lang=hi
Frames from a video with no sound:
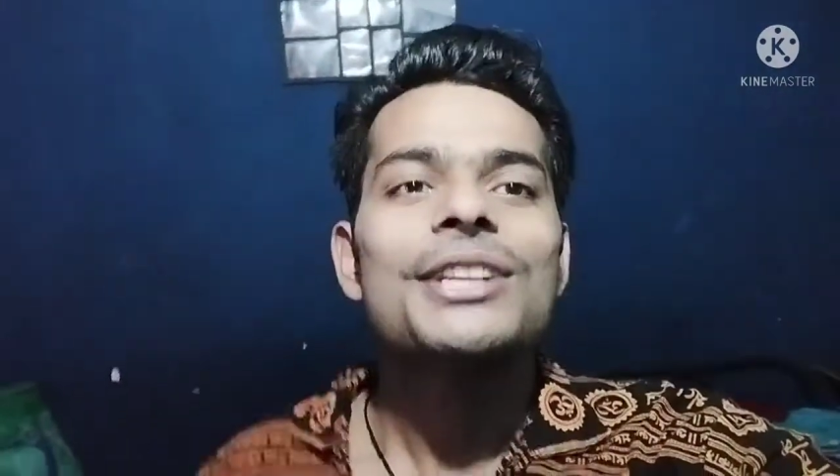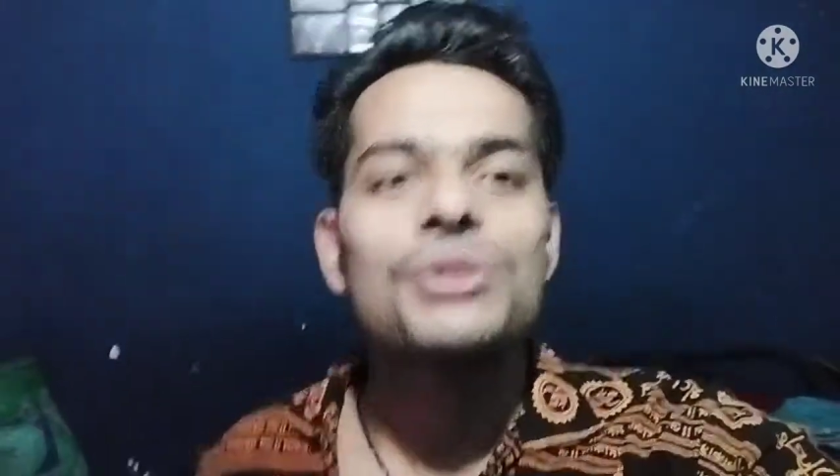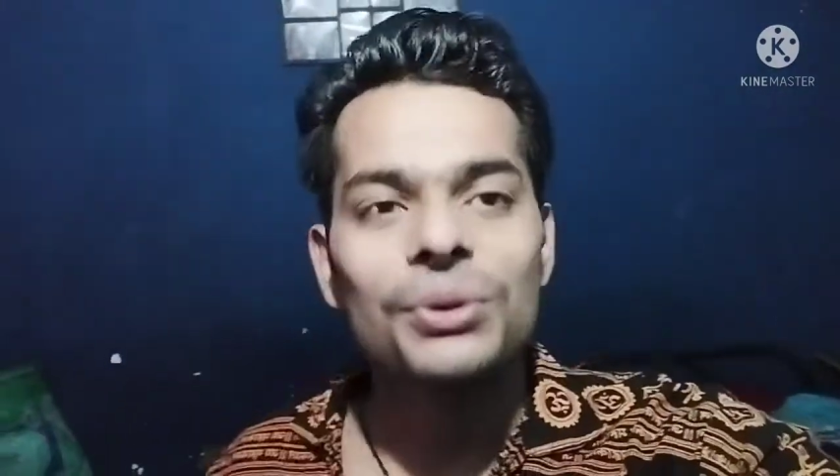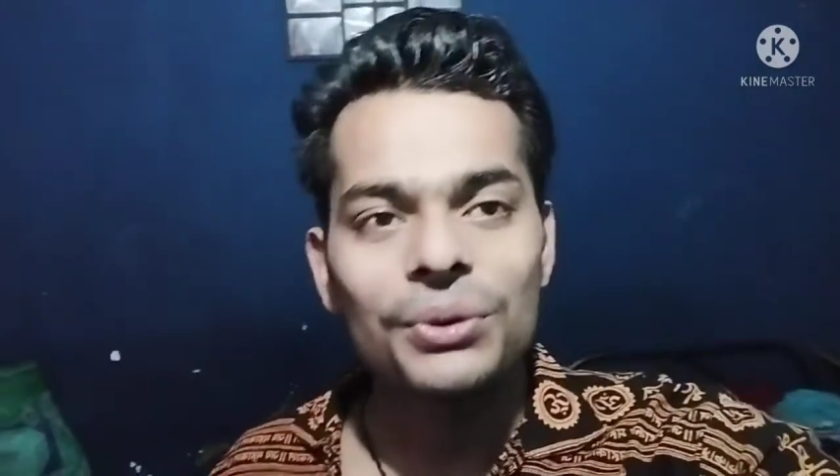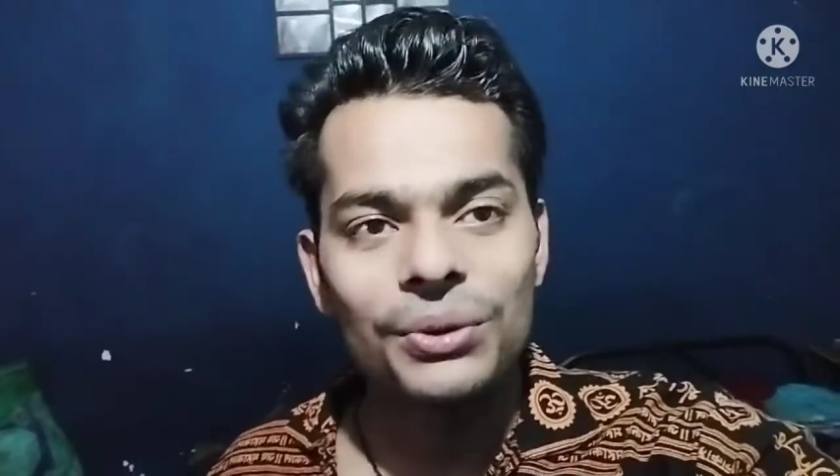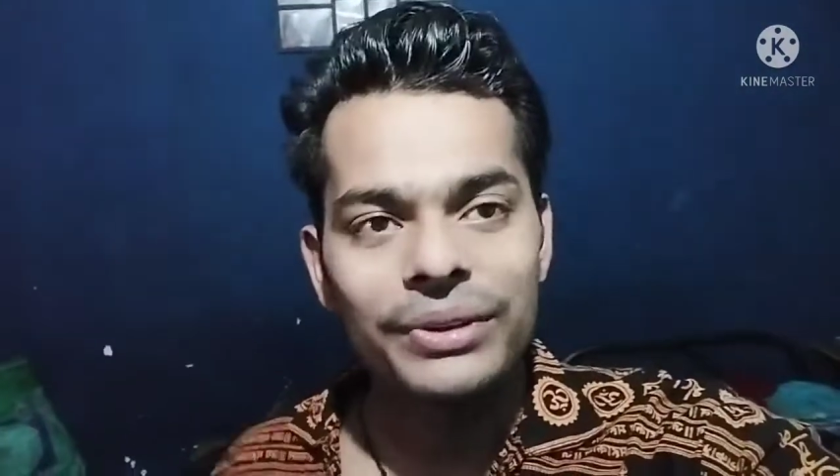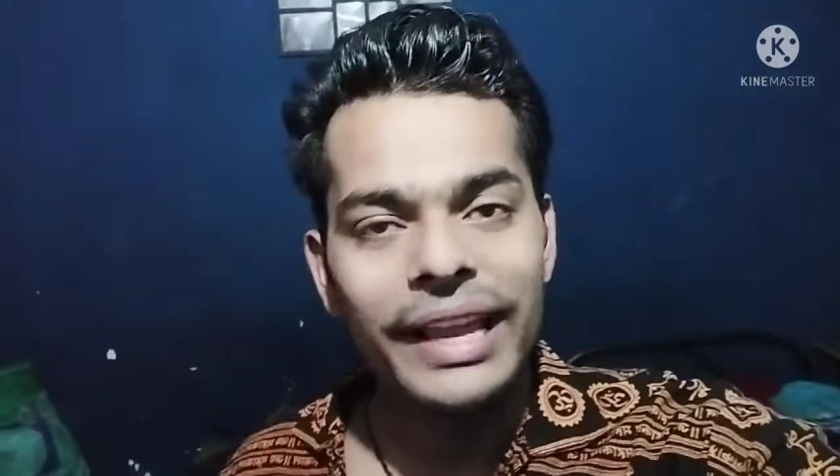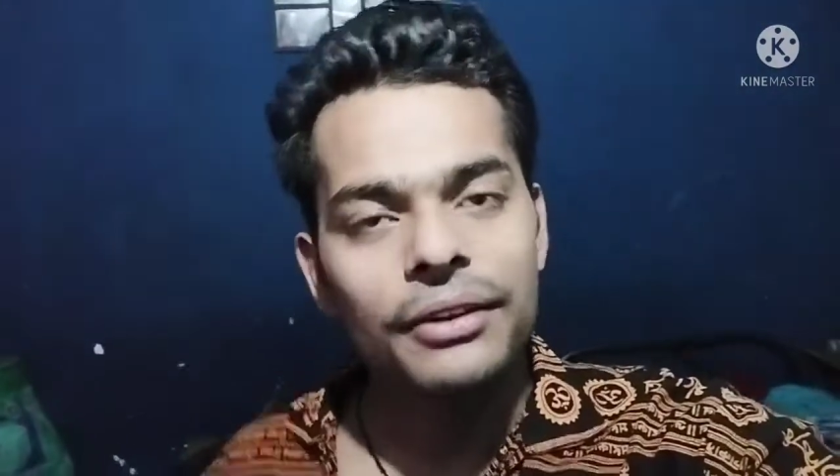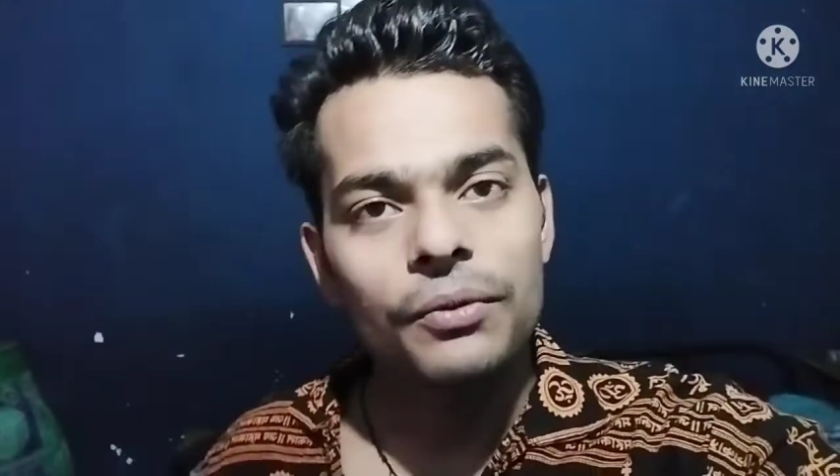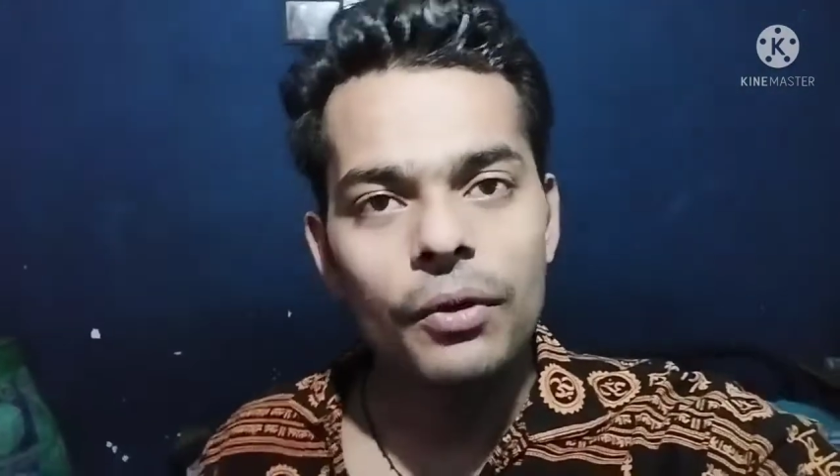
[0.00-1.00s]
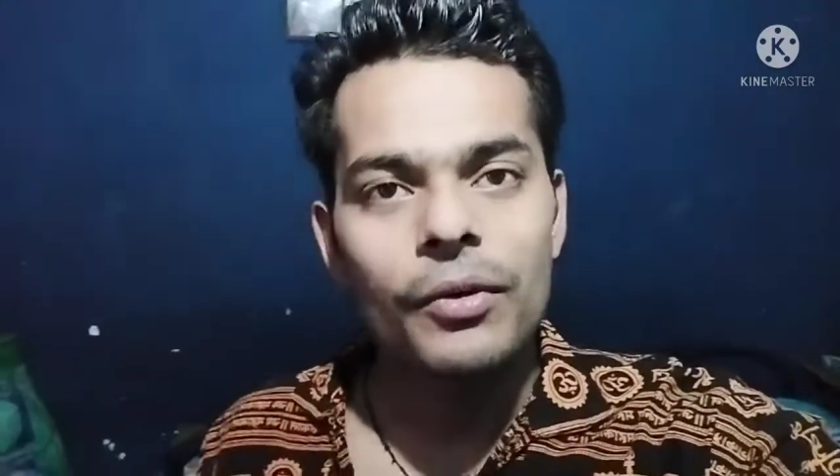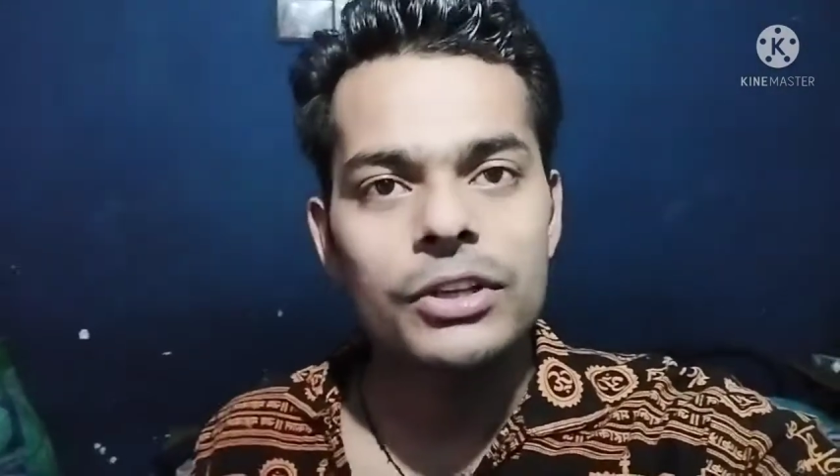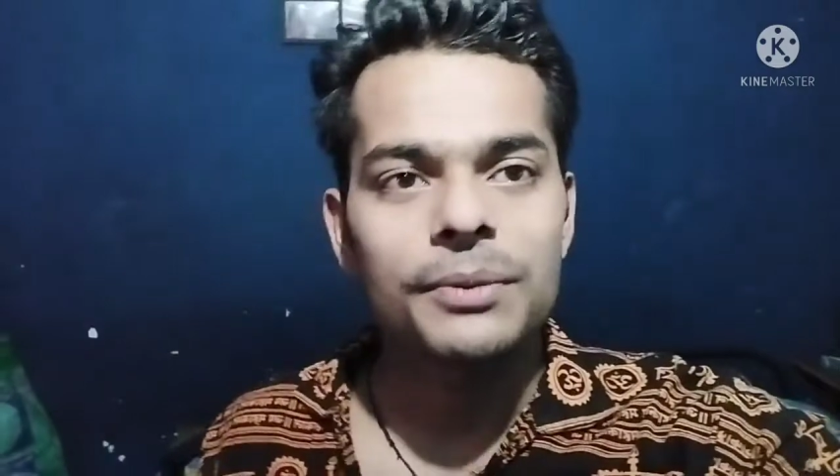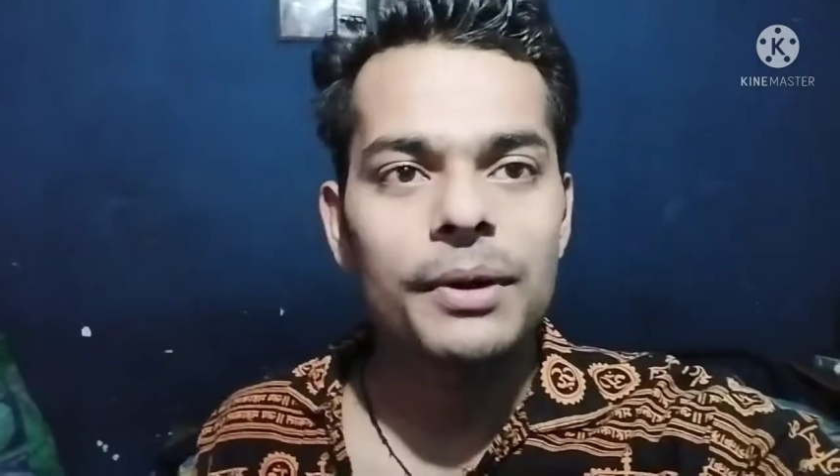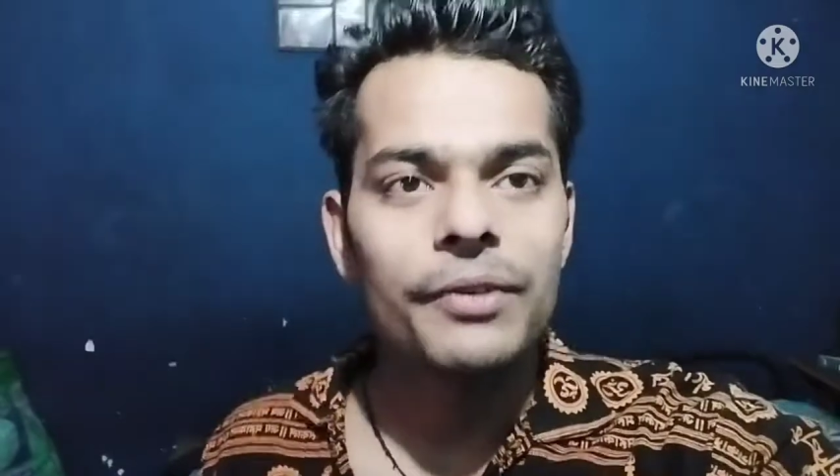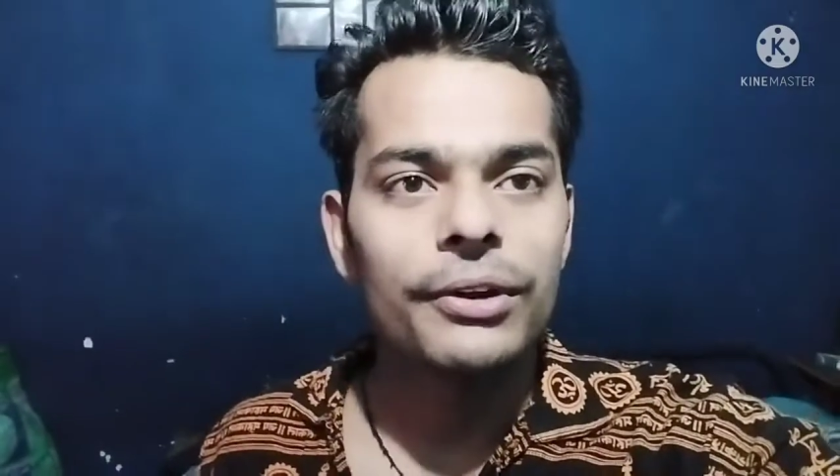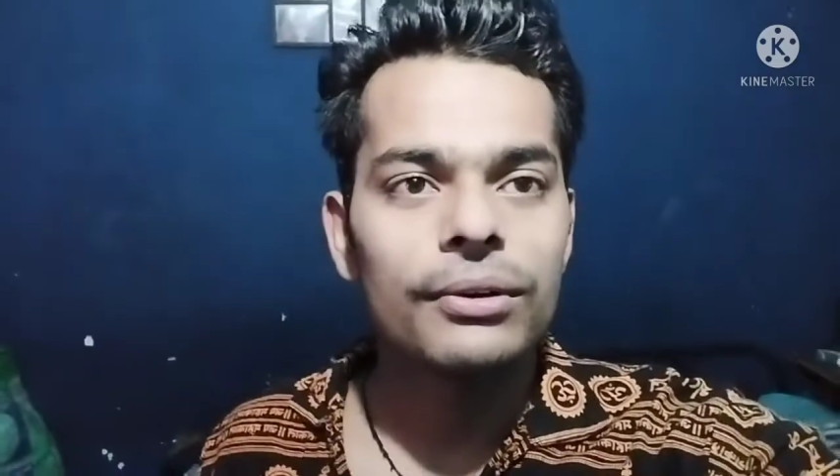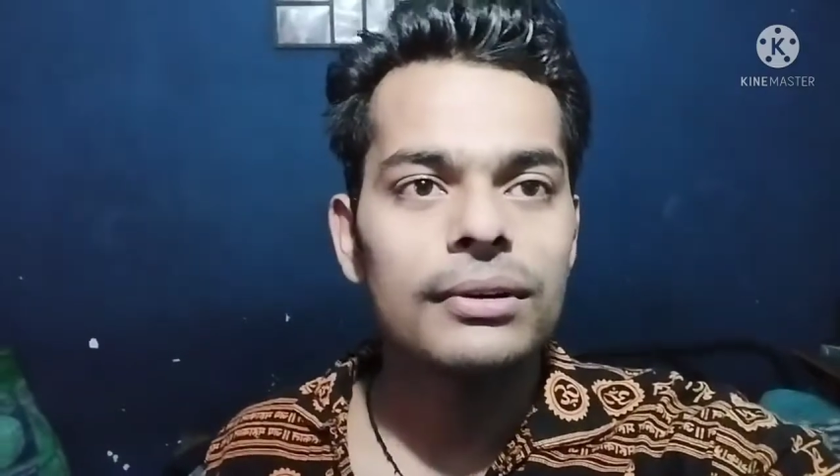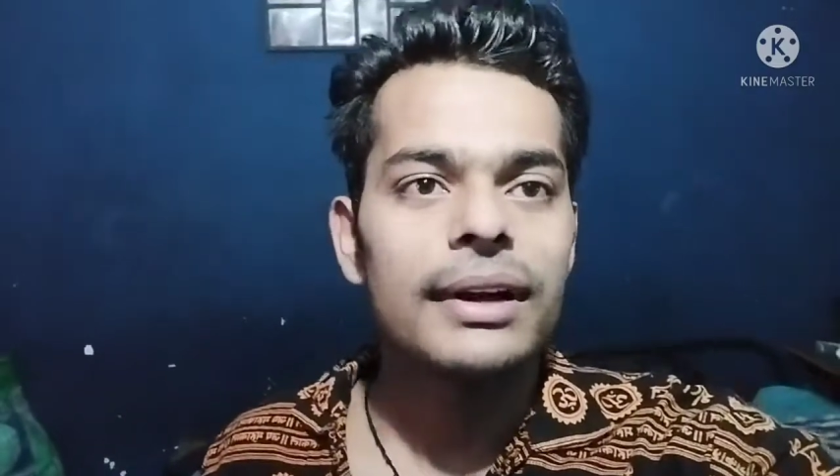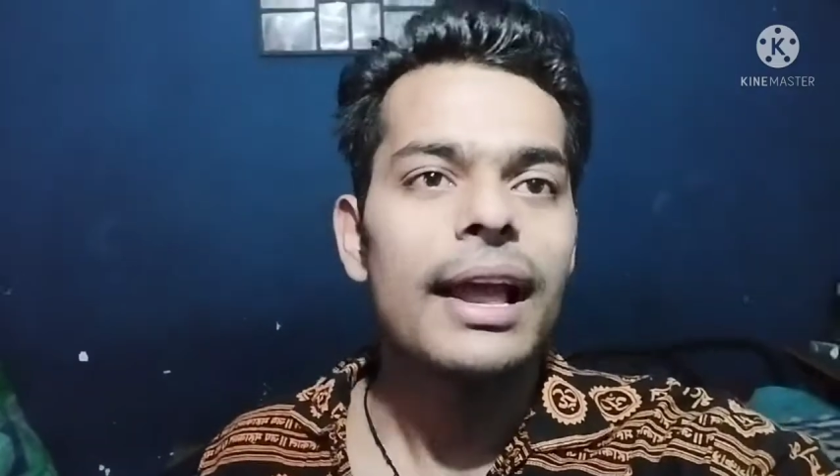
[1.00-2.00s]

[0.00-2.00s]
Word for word: सो थैंक यू फॉर वॉचिंग माई वीडियो